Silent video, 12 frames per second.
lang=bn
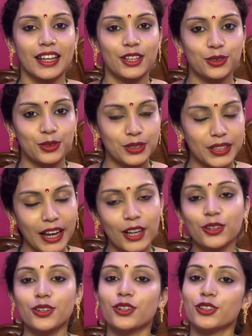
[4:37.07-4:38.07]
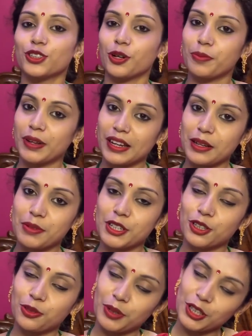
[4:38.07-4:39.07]
তো যাই হোক সব মিলিয়ে
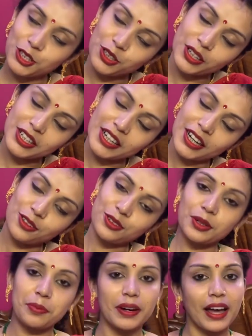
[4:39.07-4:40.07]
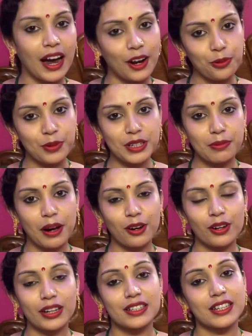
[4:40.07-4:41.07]
মিশিয়ে তোমাদের সঙ্গে শেয়ার করতে পেরে আরও বেশি ভালো
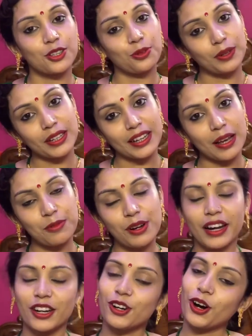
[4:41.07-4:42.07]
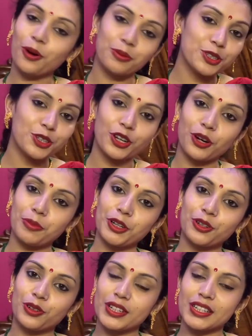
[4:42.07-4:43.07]
লেগেছে আর তোমাদের কেমন লাগলো অবশ্যই কমেন্ট
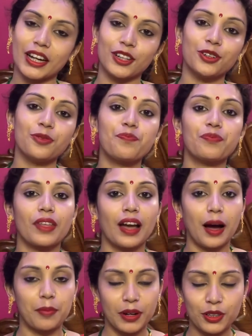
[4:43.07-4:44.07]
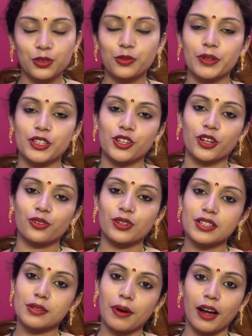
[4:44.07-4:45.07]
করে জানিও আমরা তো খুব এনজয়
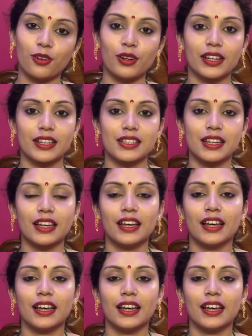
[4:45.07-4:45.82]
করেছি ভালো লেগেছে